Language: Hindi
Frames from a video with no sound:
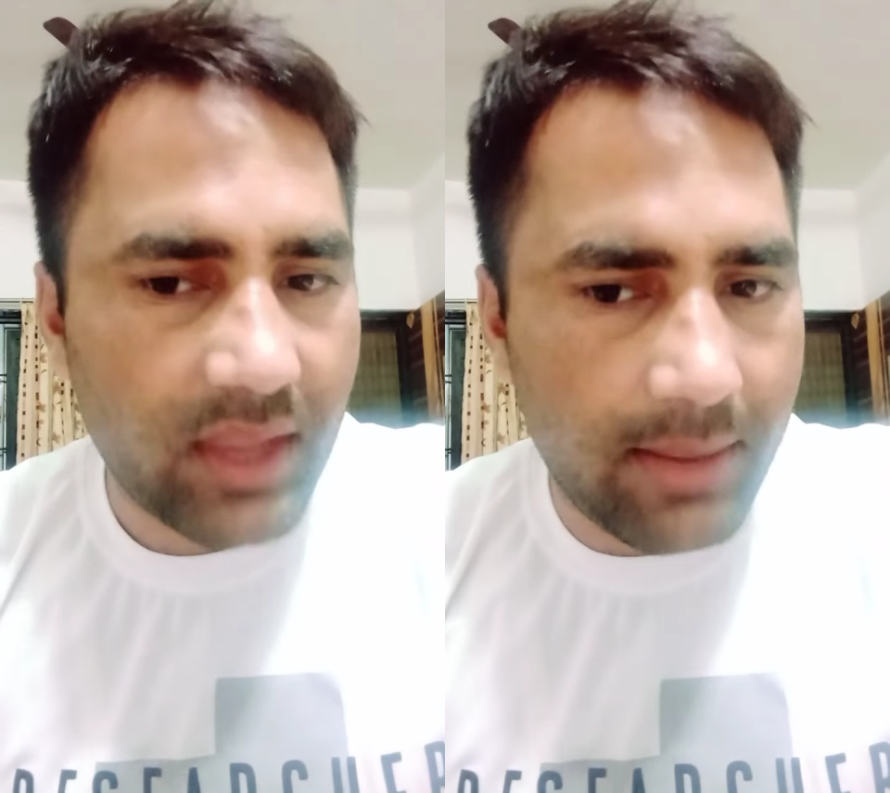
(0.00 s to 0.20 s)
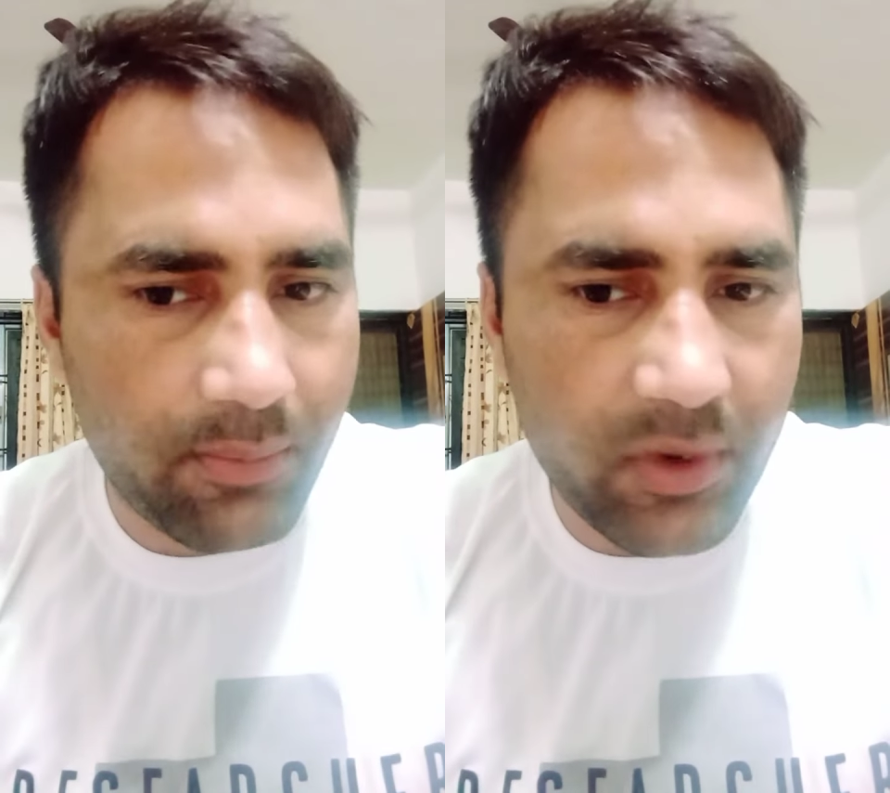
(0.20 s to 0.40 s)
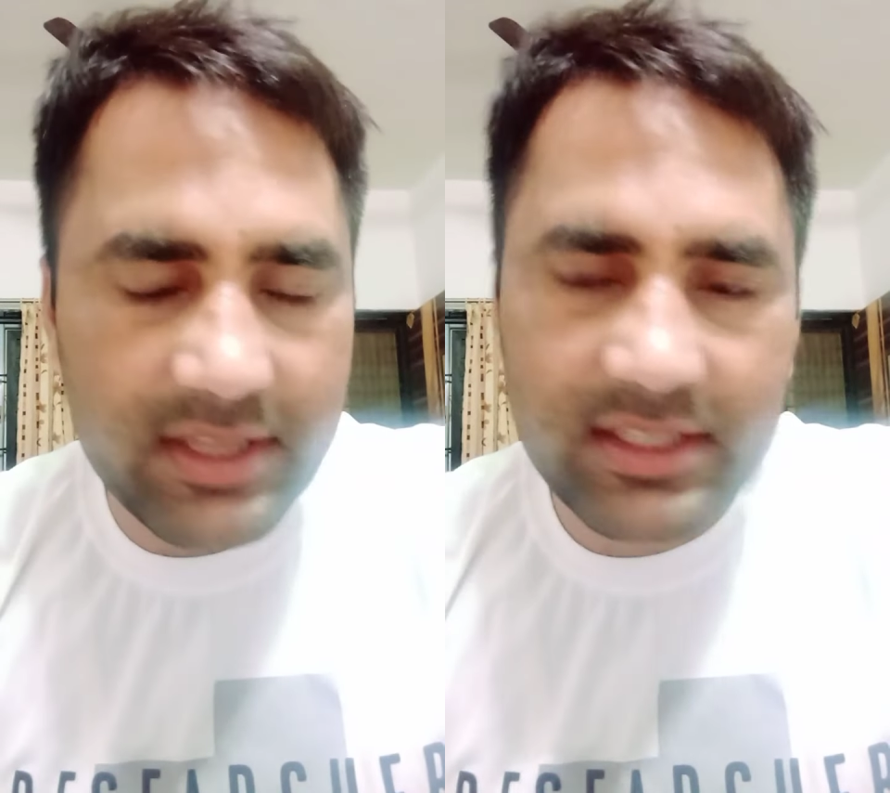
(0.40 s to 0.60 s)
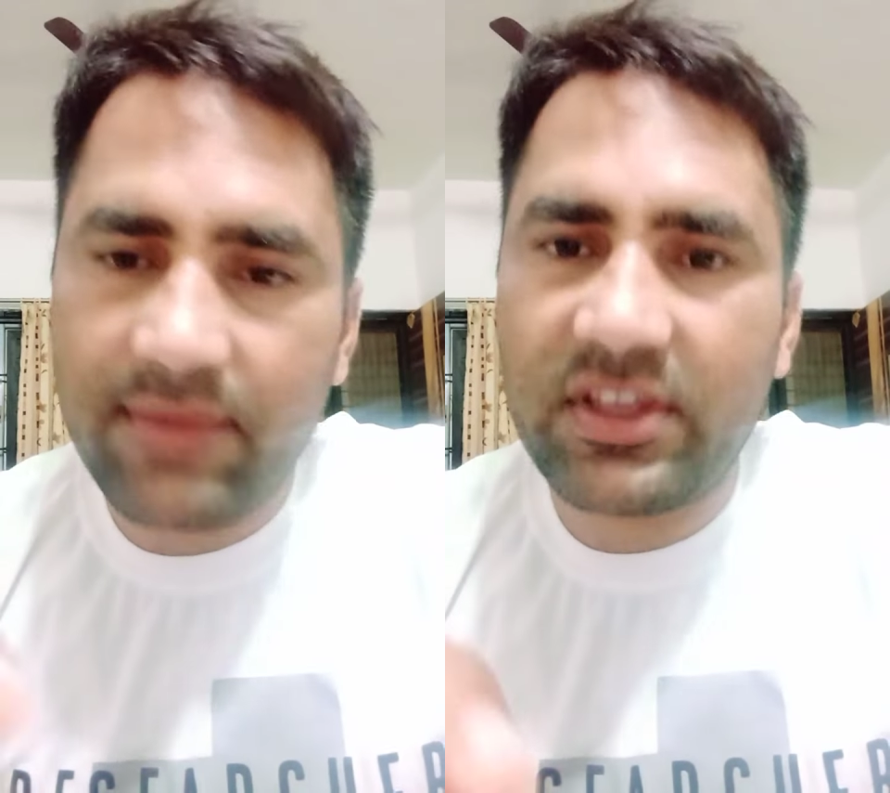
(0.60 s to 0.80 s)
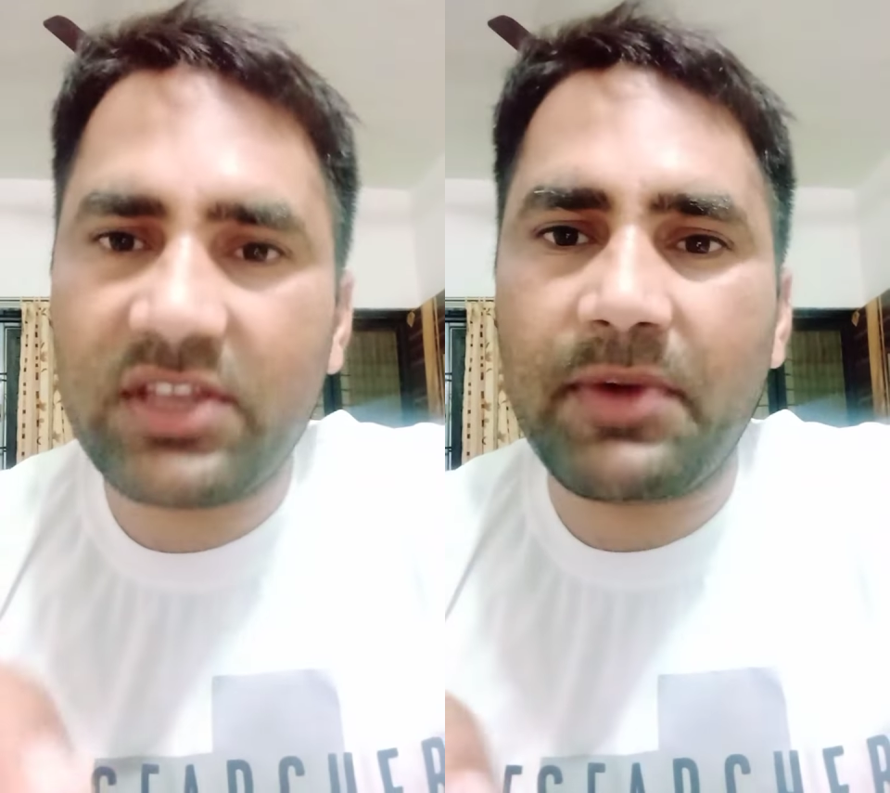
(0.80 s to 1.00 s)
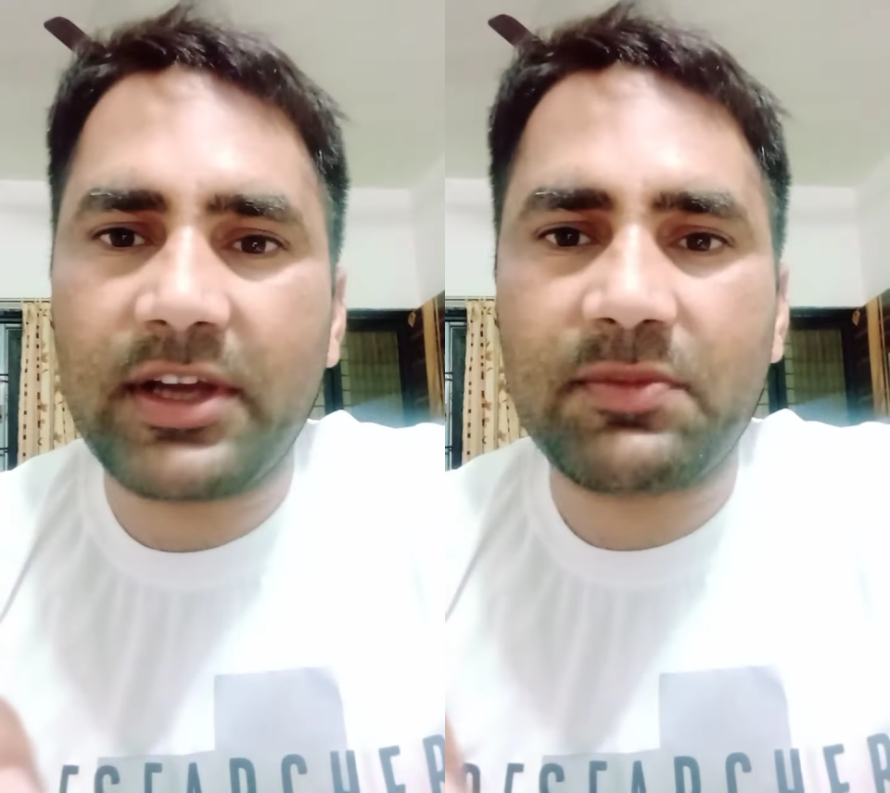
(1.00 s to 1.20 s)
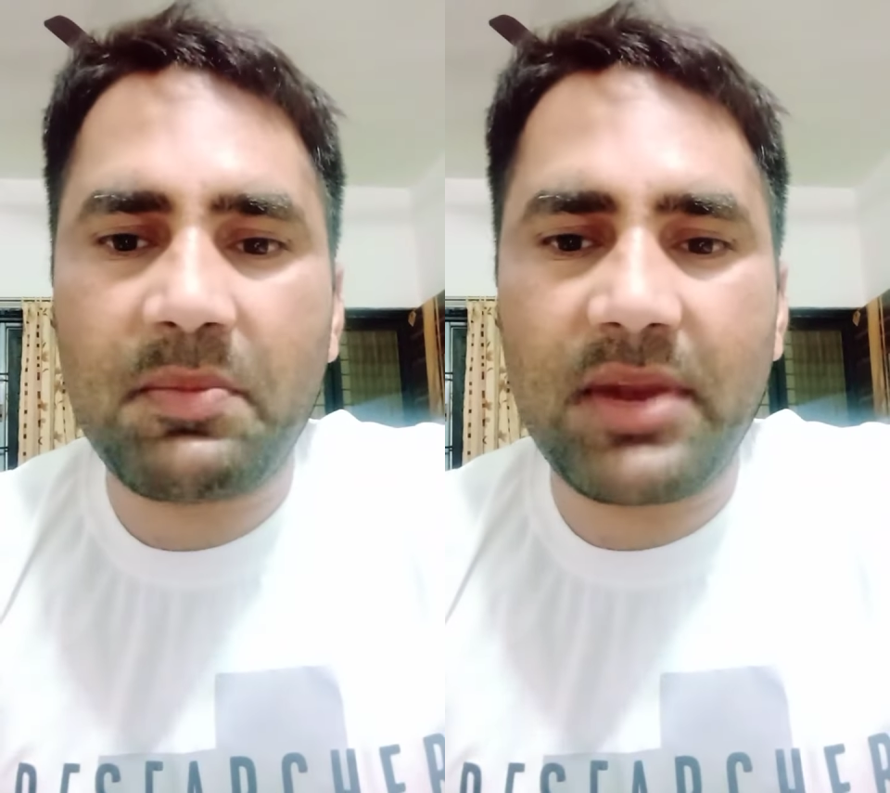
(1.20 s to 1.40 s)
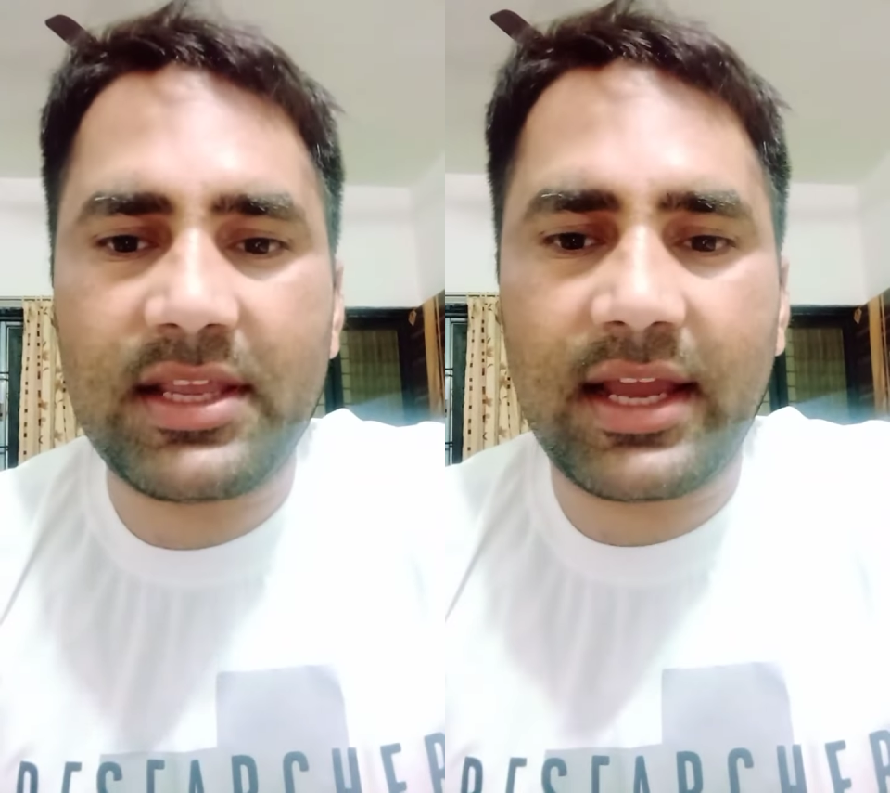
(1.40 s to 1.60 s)
आपको डिस्क्रिप्शन बॉक्स
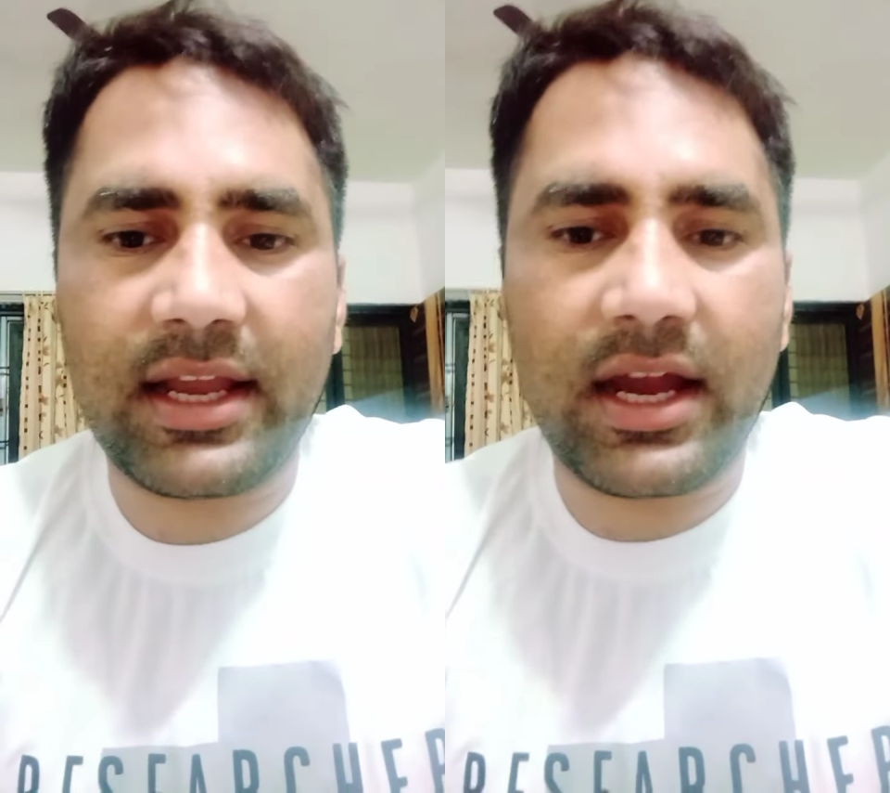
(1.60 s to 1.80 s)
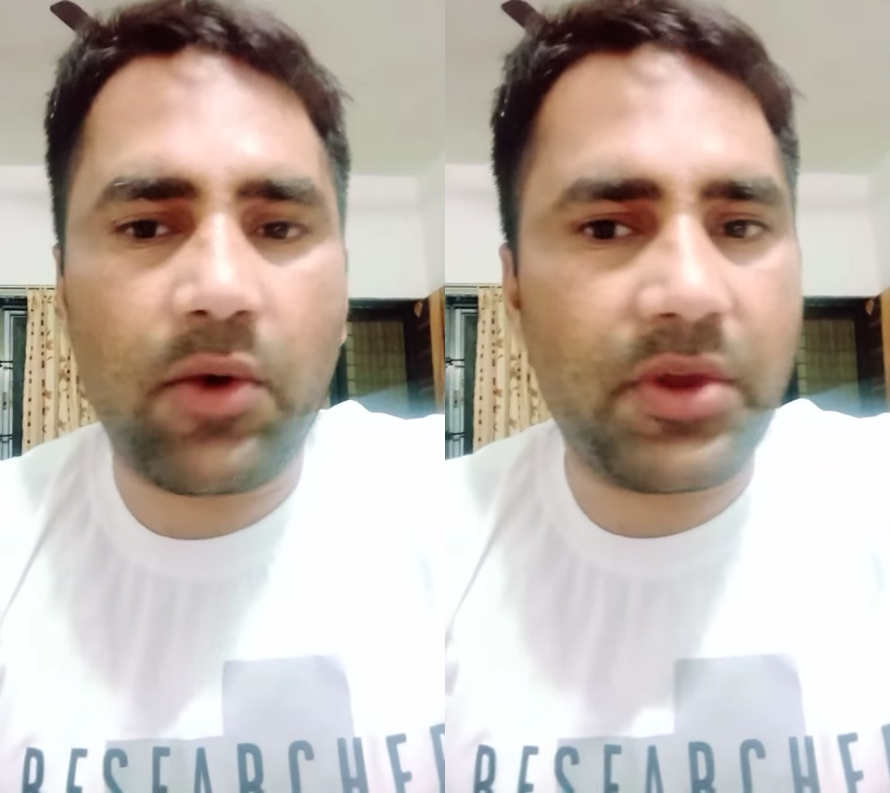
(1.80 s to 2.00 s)
में मिल जाएगा